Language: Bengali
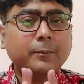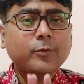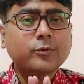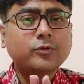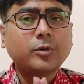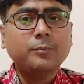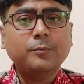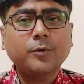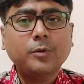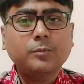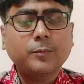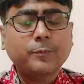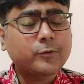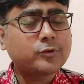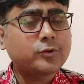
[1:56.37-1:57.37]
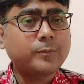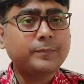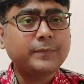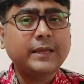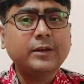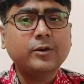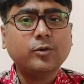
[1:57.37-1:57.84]
প্রথম বলবো প্রথম
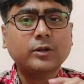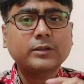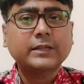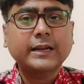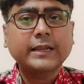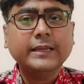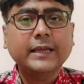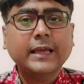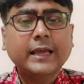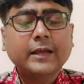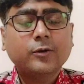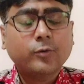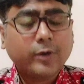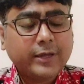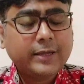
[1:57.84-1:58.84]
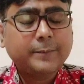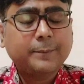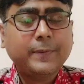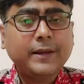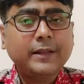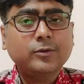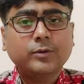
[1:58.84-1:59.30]
দিন ন তারিখ নয়
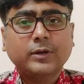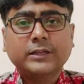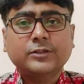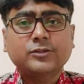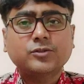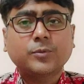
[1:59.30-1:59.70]
এপ্রিল দু হাজার